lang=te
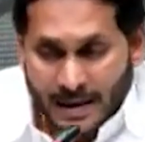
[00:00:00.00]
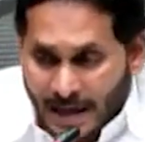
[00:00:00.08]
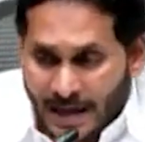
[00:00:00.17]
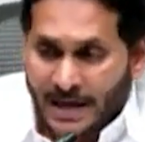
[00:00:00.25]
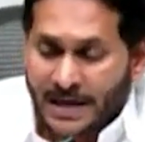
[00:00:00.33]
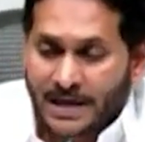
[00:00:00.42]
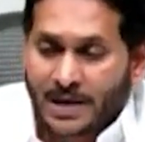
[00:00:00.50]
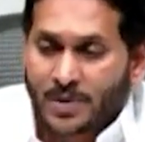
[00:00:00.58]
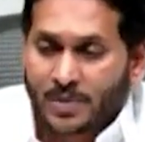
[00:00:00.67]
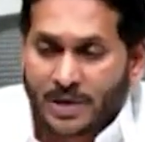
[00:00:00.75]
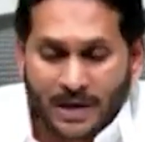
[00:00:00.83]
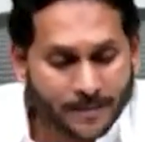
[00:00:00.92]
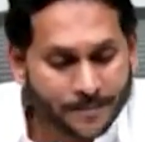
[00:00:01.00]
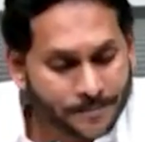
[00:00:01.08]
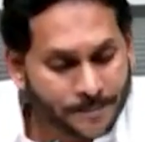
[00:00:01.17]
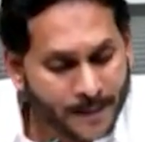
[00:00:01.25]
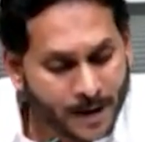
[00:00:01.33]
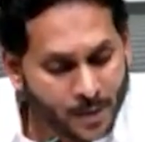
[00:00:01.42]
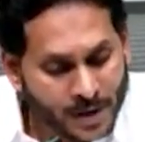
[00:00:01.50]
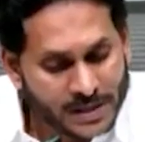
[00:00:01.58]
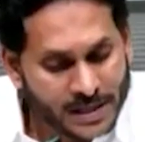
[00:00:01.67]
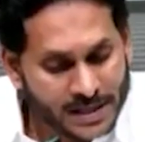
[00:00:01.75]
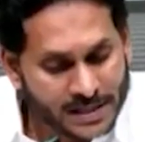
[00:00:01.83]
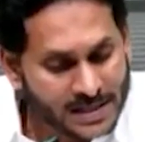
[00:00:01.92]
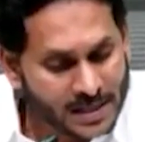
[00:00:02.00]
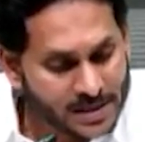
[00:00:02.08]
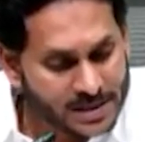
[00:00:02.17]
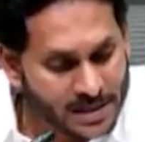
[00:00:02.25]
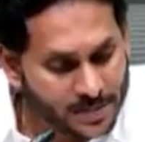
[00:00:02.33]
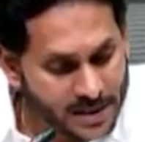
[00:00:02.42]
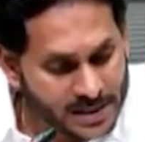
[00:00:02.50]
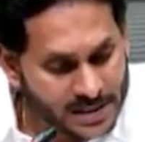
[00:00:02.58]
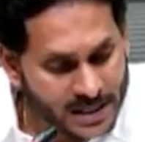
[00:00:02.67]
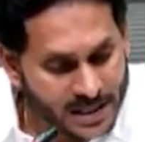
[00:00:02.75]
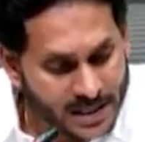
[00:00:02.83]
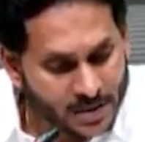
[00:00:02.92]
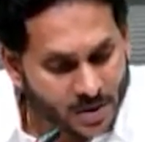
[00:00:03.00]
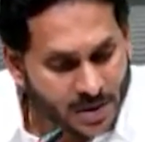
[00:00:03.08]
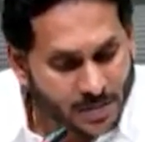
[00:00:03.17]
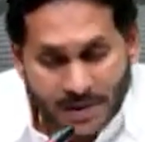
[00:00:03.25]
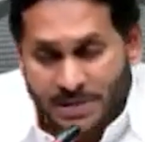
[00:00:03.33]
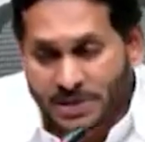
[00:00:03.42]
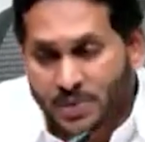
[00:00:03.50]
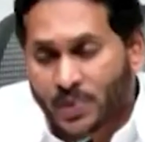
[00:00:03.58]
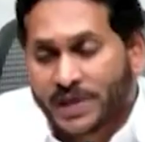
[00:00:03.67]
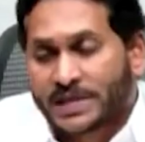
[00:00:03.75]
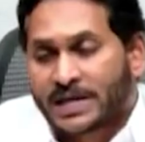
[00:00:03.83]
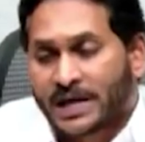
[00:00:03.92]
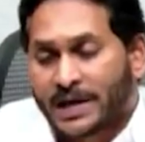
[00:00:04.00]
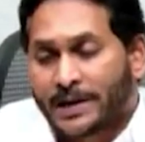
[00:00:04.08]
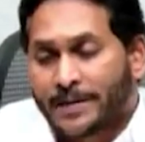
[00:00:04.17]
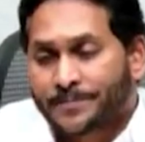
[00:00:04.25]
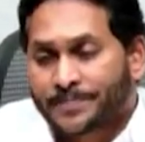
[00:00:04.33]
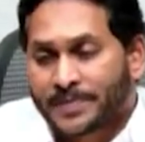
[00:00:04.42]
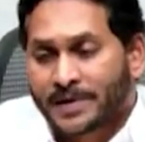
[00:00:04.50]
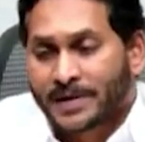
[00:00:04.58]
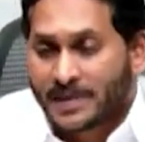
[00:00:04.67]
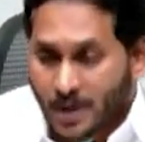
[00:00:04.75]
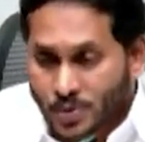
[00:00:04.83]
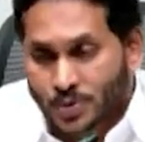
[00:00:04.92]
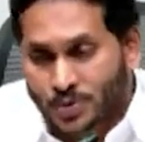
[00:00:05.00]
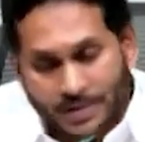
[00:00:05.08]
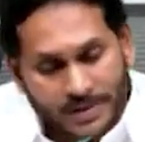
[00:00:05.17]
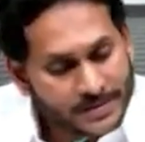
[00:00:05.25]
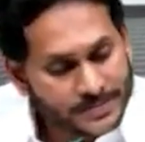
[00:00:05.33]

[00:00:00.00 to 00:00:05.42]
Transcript: ఎక్కడైనా కూడా వ్యక్తిగత సమస్యల పరిష్కారానికి ఒక మంచి వేదిక ఇది అవుతుంది